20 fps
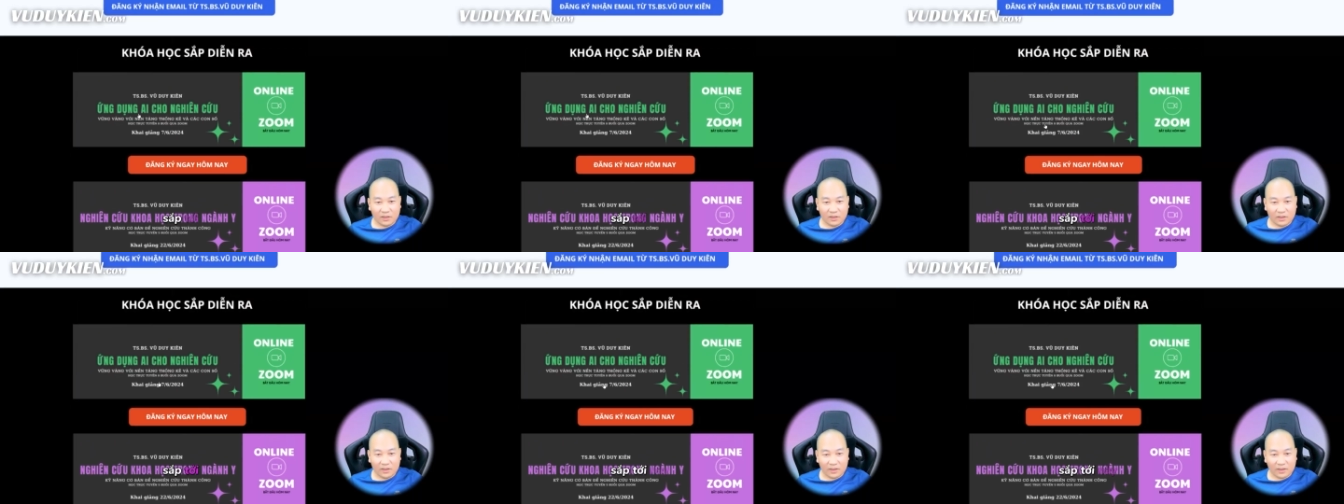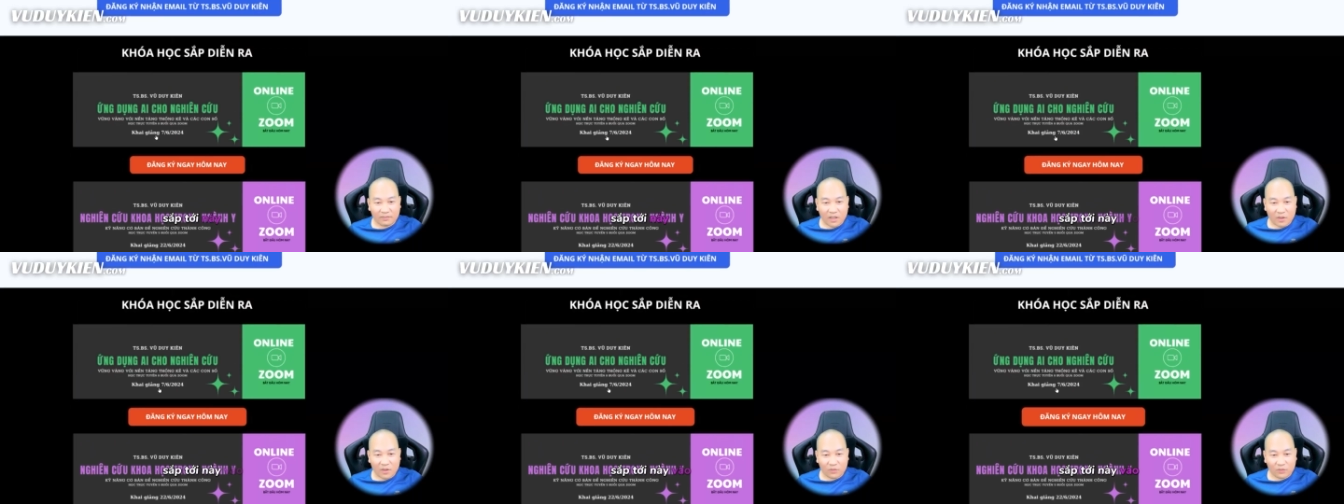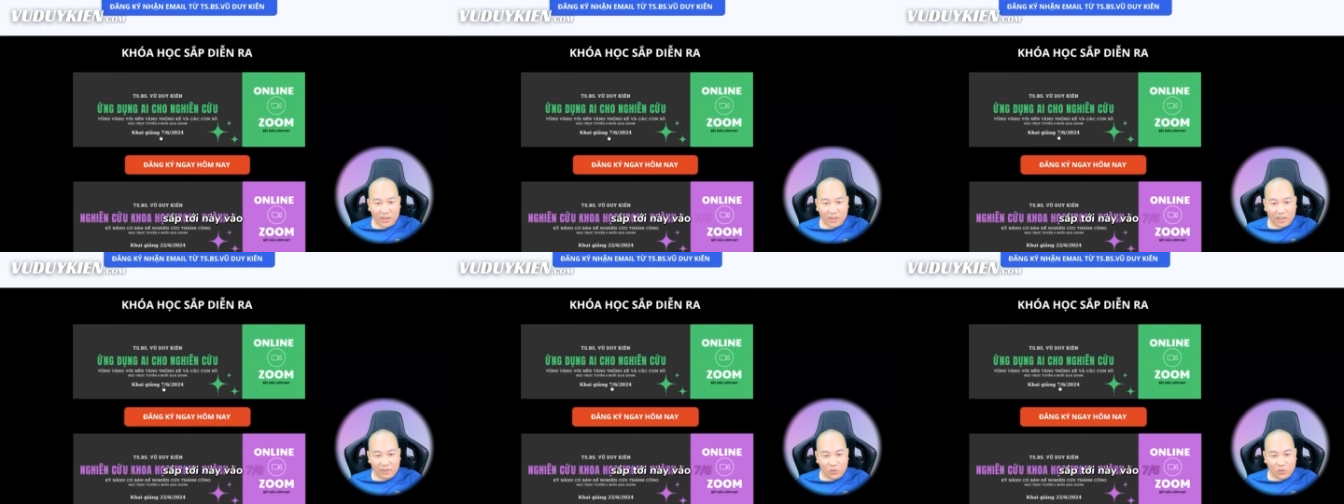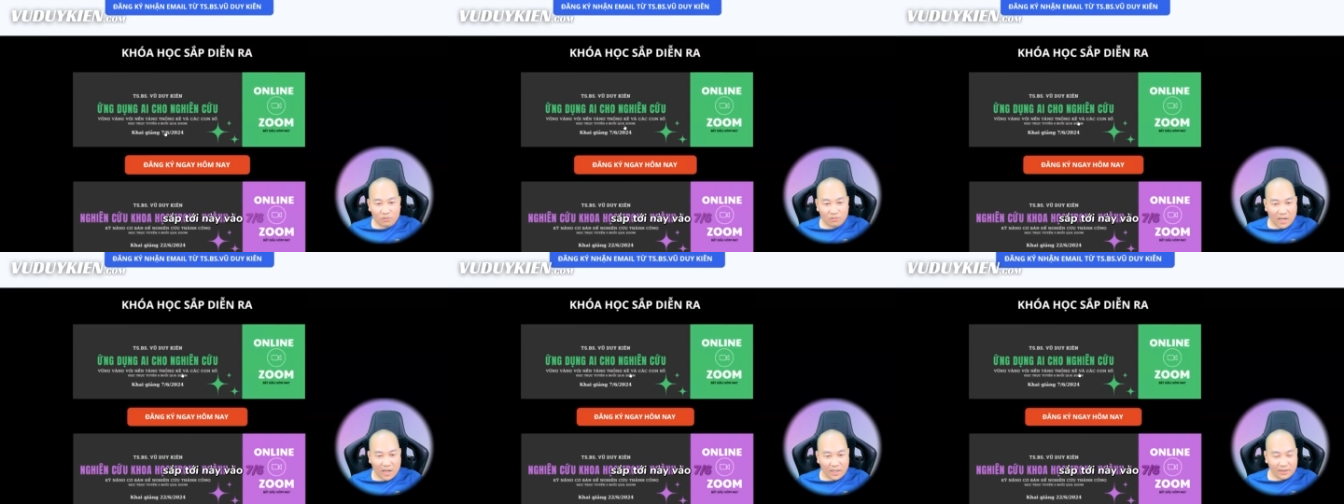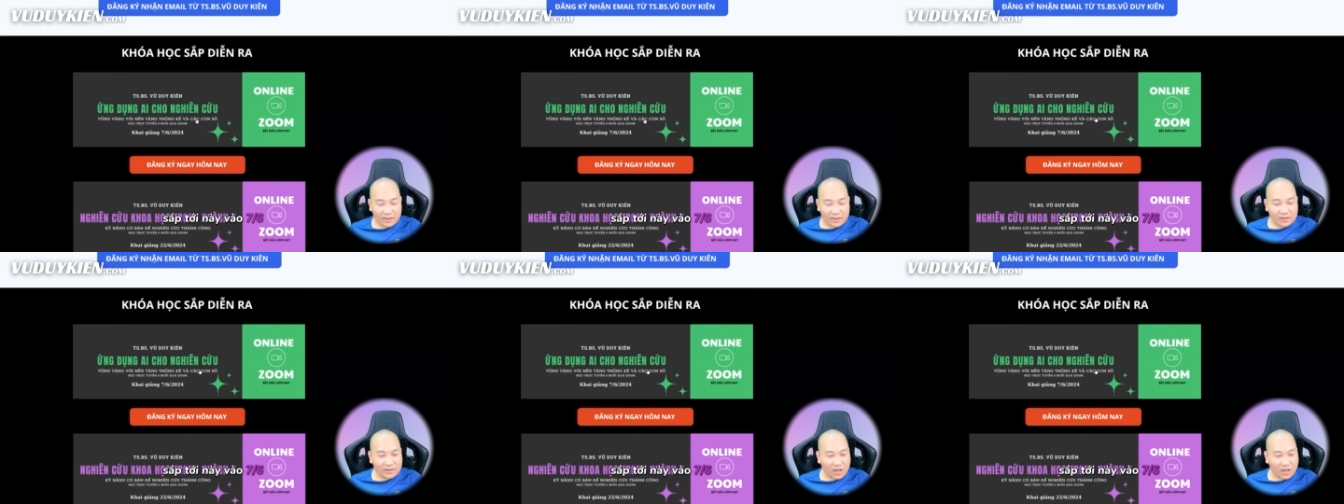tới này, vào ngày mùng
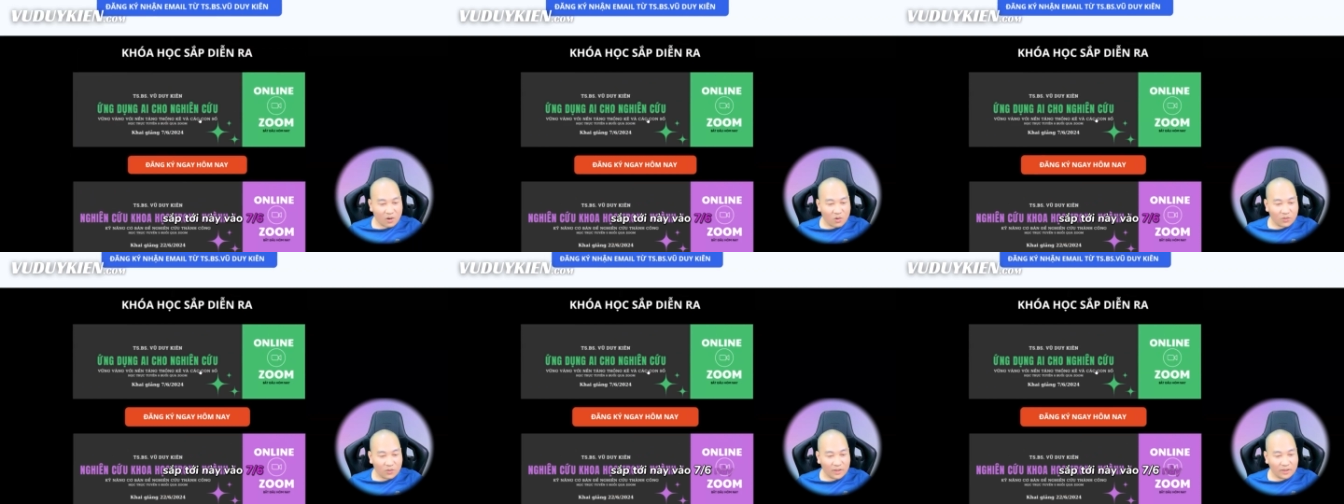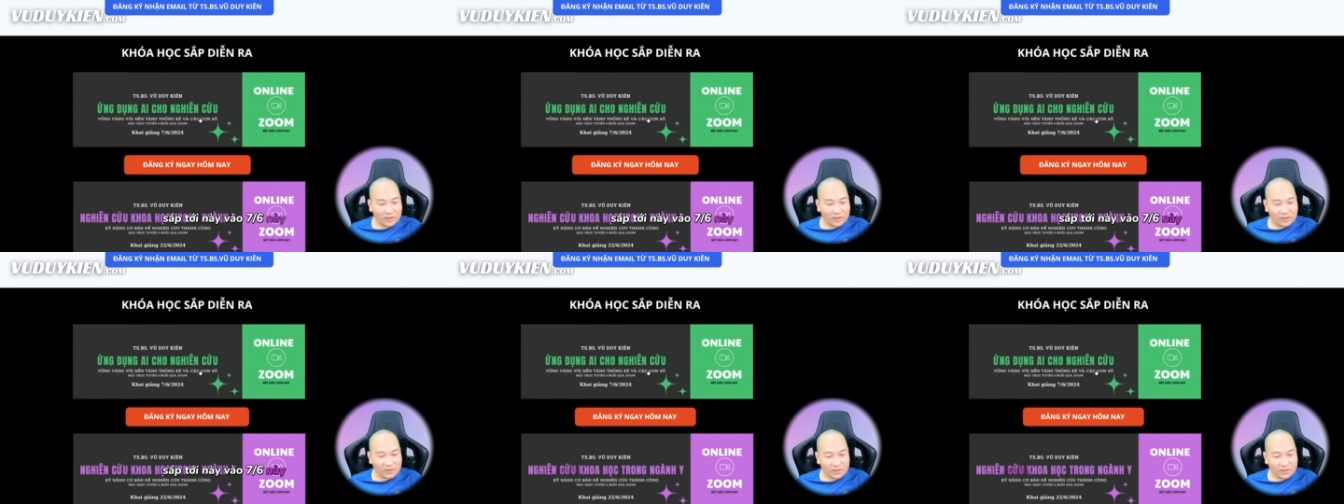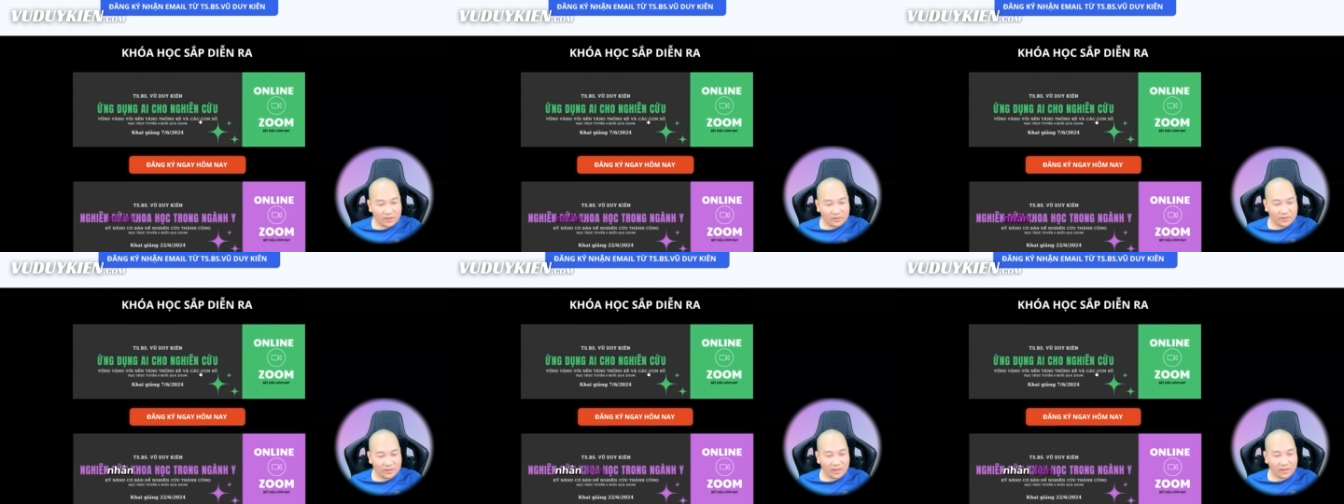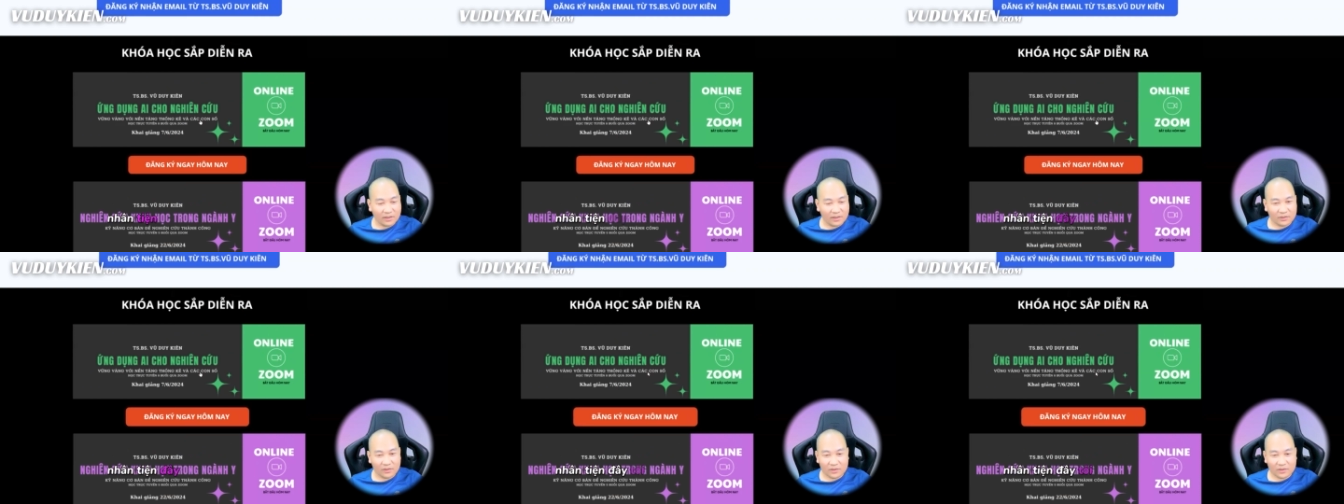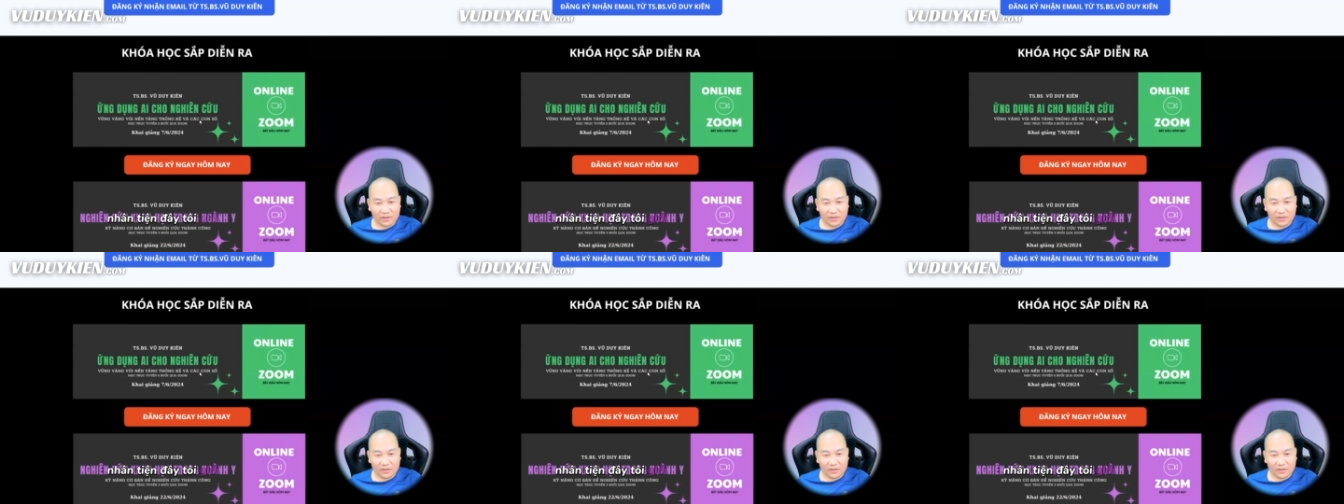7 tháng 6 này, nhân tiện này tôi